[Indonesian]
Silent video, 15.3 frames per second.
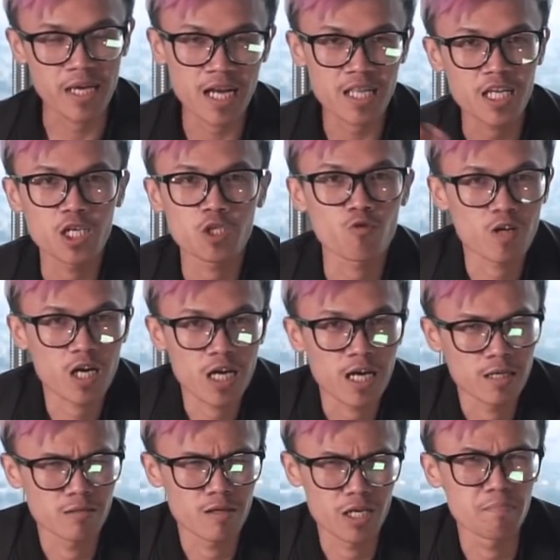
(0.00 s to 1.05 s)
biar jadi suara
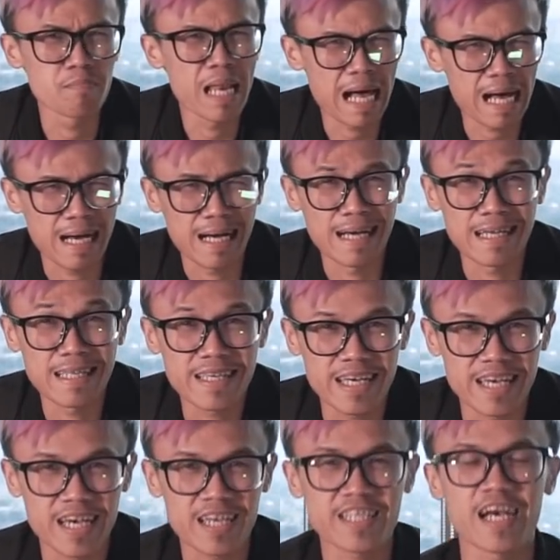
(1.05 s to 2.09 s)
di belakang aja
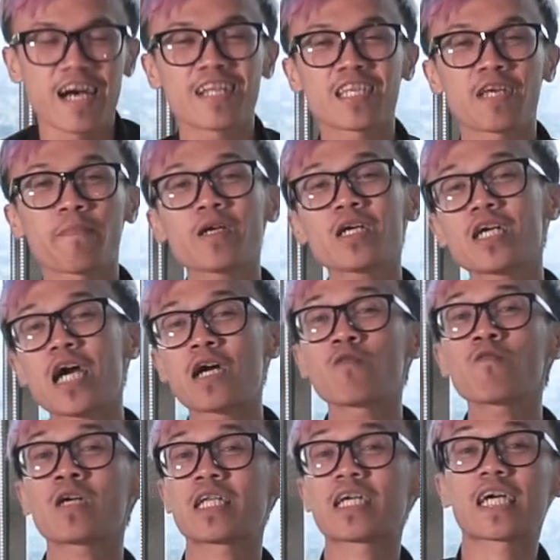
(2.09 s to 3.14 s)
ya. Jangan sampai
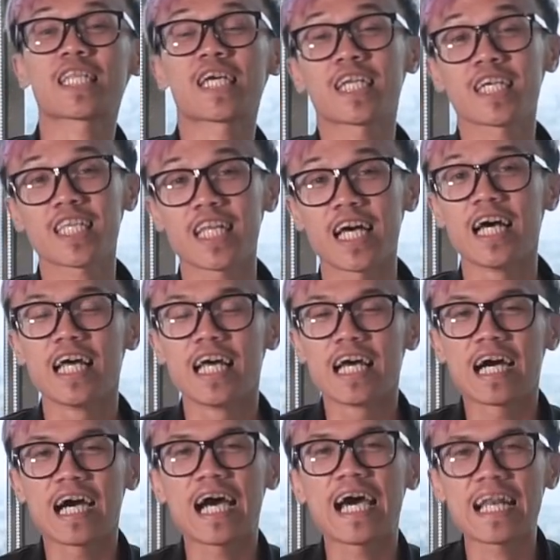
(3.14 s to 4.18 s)
ganggu kedekatan kita.
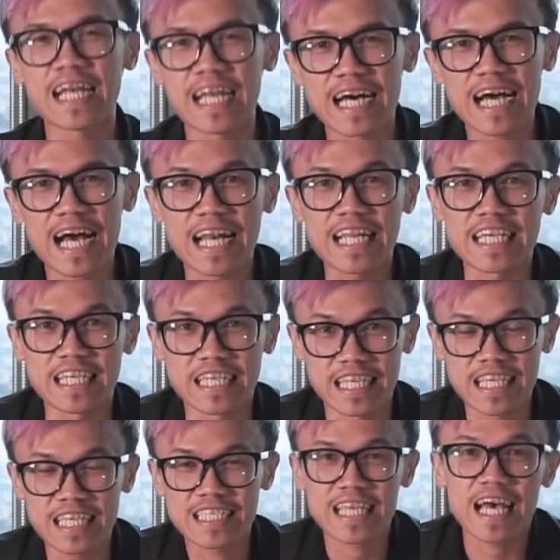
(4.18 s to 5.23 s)
Karena kali
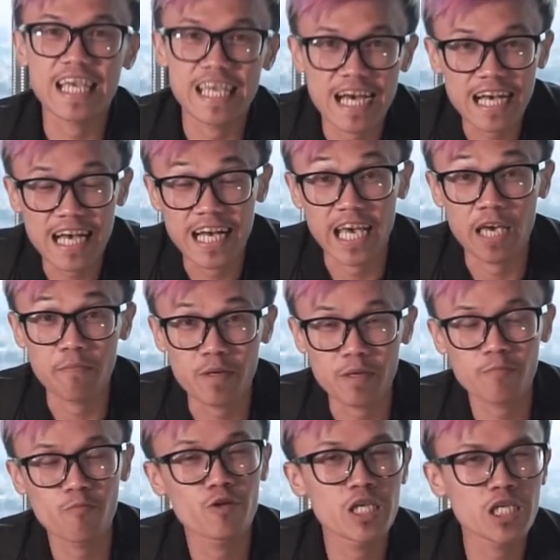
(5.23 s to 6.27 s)
ini saya Kang Epi
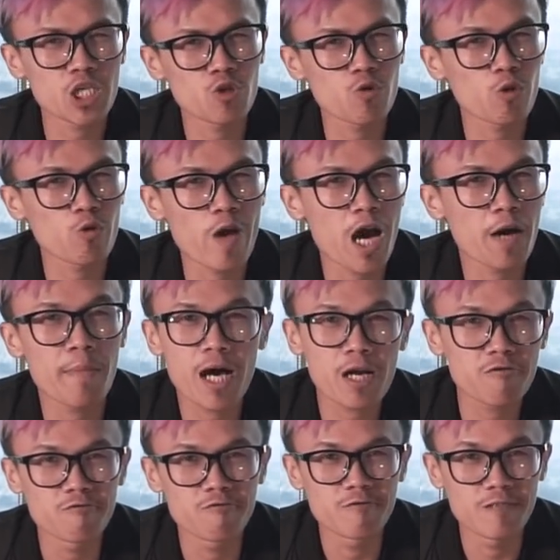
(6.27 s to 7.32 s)
punya sesuatu yang
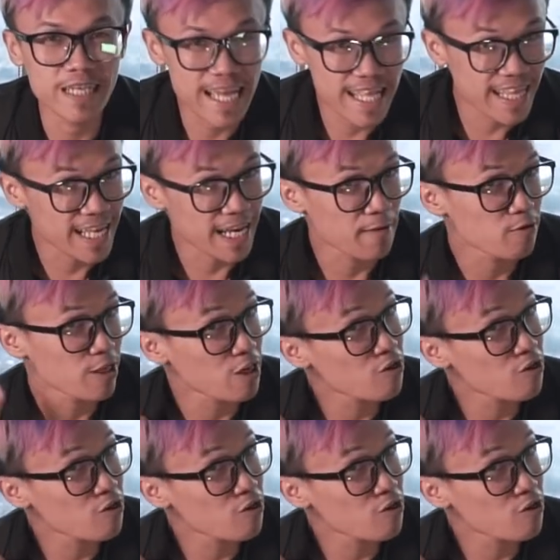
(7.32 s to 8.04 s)
baru. Lihat nih rambut